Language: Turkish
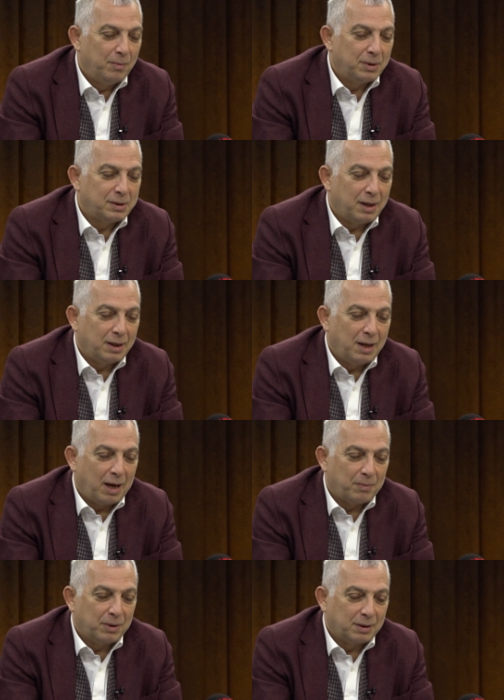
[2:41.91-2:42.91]
Mesela
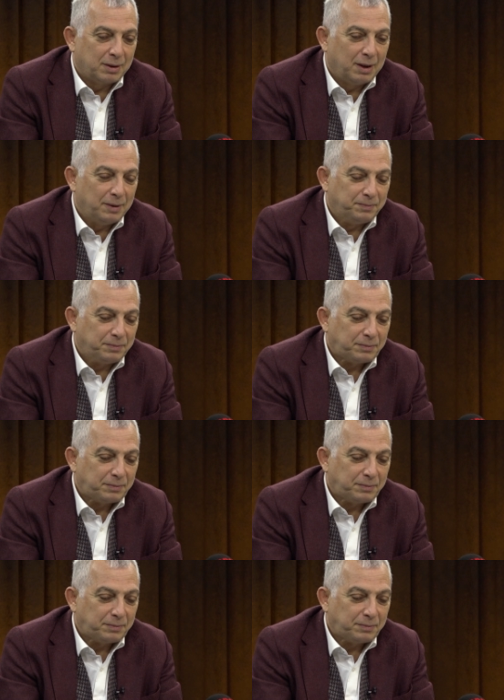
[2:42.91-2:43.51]
Diyarbakır'da Çavay